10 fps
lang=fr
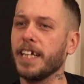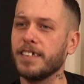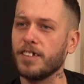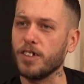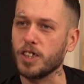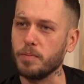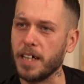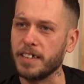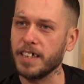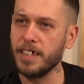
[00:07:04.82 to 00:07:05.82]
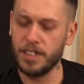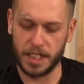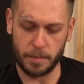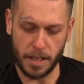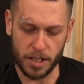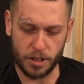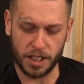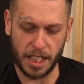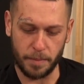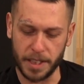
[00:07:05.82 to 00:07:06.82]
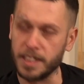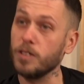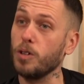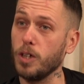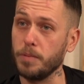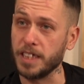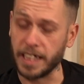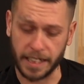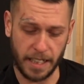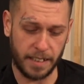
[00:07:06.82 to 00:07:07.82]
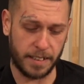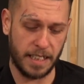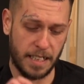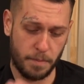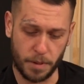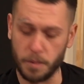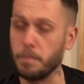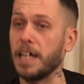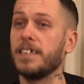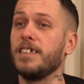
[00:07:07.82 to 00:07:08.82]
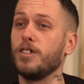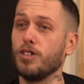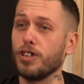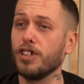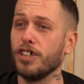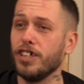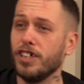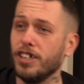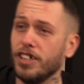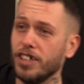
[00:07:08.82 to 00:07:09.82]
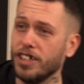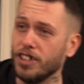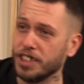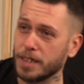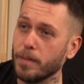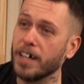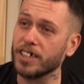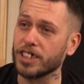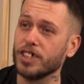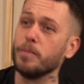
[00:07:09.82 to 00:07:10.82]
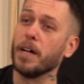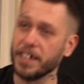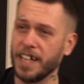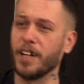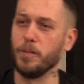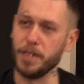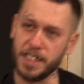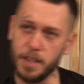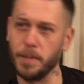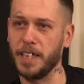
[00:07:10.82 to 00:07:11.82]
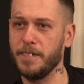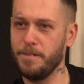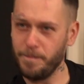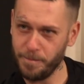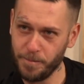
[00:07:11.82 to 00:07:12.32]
7 h du matin le dimanche jusqu'à midi au Club des 50 ans, puis une partie de sucre euh, le dimanche pendant la remise Mon